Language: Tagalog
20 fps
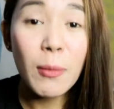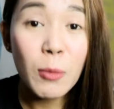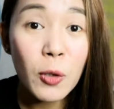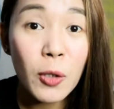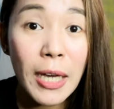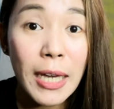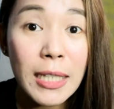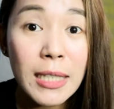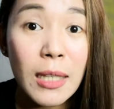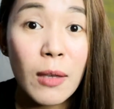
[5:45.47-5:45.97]
Alam
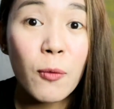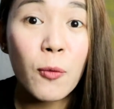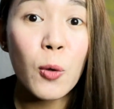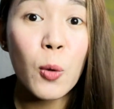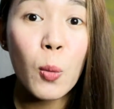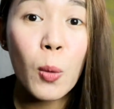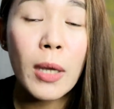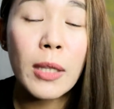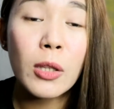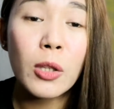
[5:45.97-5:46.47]
nyo guys, if
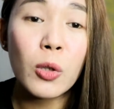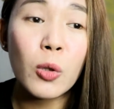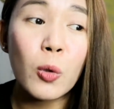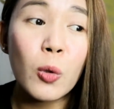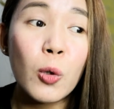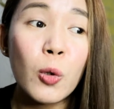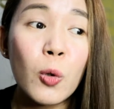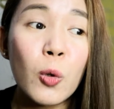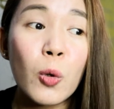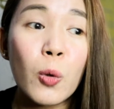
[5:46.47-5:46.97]
you want to
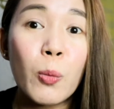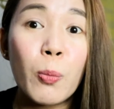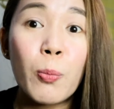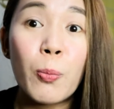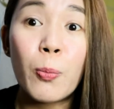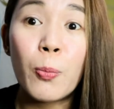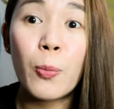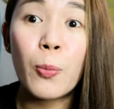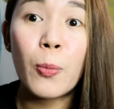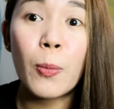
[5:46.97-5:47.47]
look
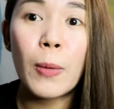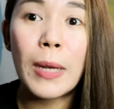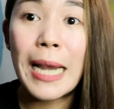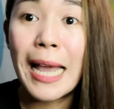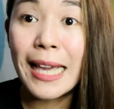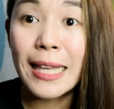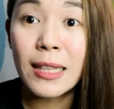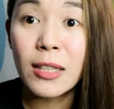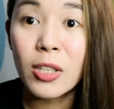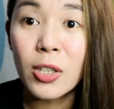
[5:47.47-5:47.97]

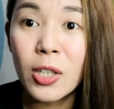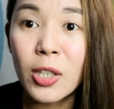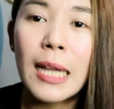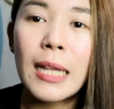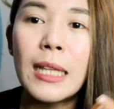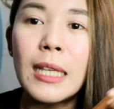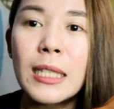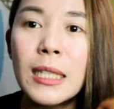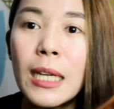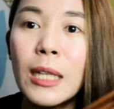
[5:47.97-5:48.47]

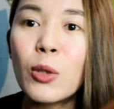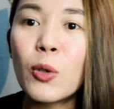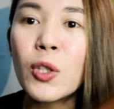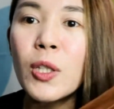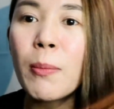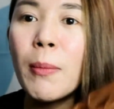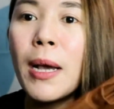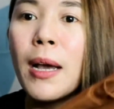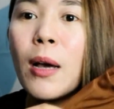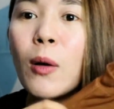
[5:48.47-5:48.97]
lighter, isa ito
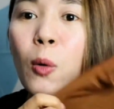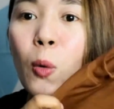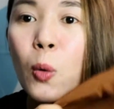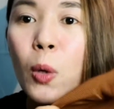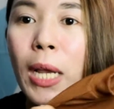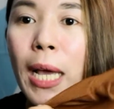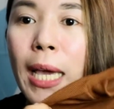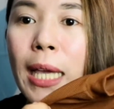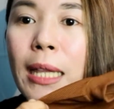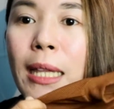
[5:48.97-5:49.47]
sa mga
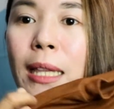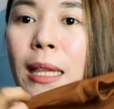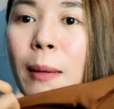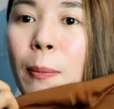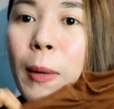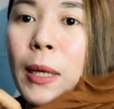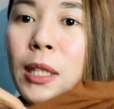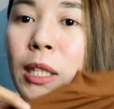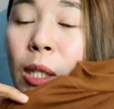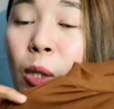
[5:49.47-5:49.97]
kulay na
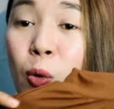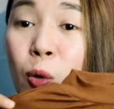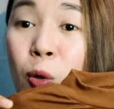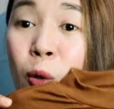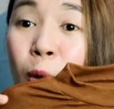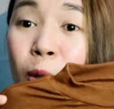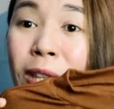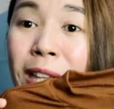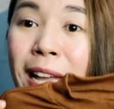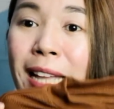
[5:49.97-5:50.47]
dapat
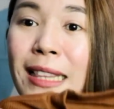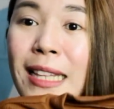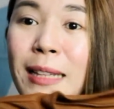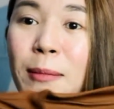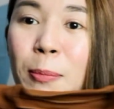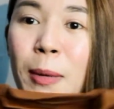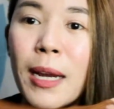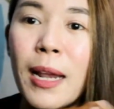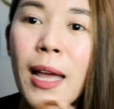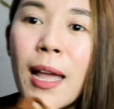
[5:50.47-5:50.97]
sinusuot
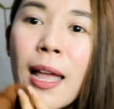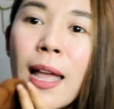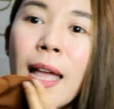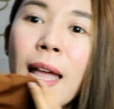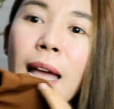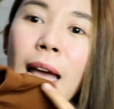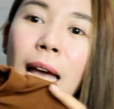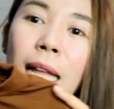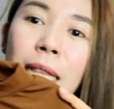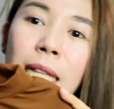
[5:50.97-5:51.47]
natin para
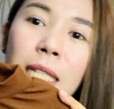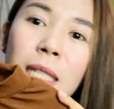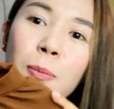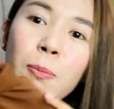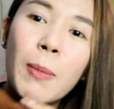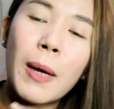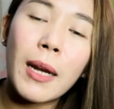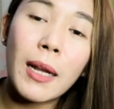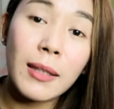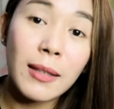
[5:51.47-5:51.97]
at
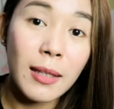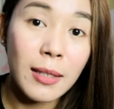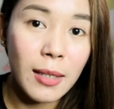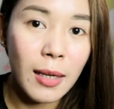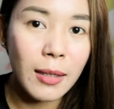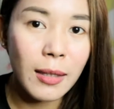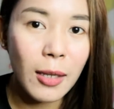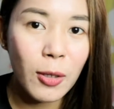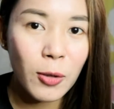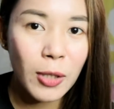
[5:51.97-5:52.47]
least parang
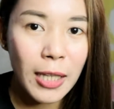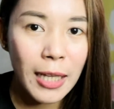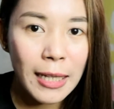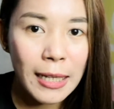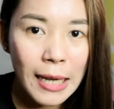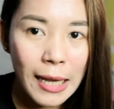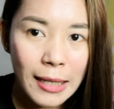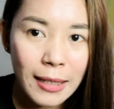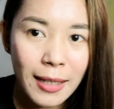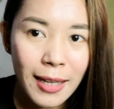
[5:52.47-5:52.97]
tisay tayo
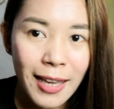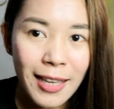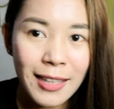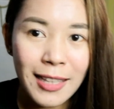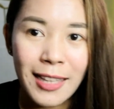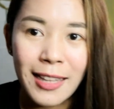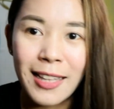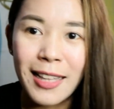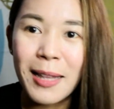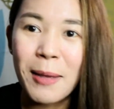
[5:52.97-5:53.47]
tingnan kahit
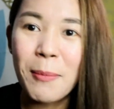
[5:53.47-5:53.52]
hindi